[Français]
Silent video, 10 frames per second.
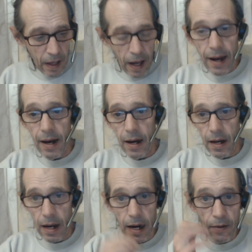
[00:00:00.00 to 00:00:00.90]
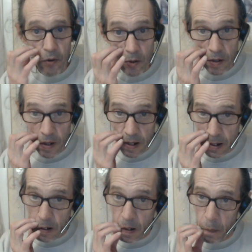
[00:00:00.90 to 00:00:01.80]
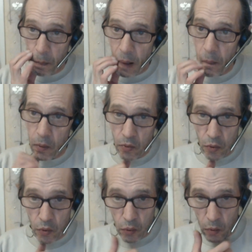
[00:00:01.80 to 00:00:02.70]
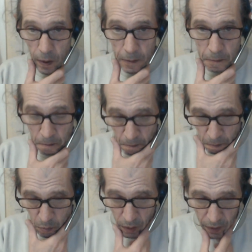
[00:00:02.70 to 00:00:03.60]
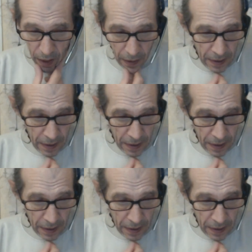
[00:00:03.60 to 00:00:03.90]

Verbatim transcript: à, la France et c'est pas bon du tout quoi. Voilà.